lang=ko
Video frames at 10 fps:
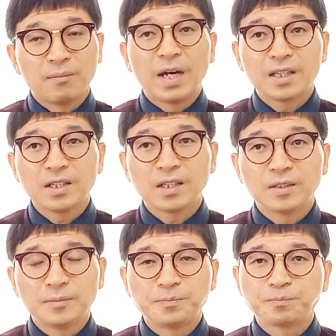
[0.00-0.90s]

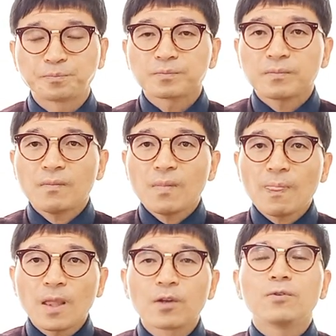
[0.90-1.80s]
마의태자는
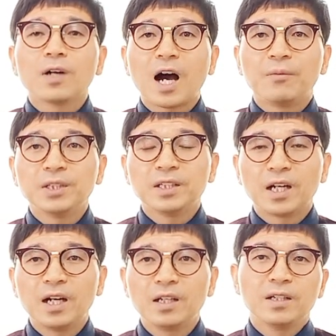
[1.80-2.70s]
결국
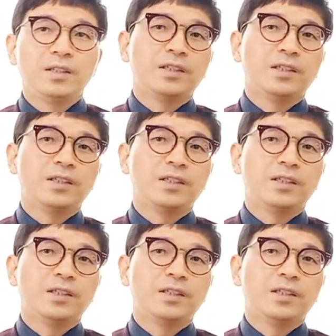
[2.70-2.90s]
아버지가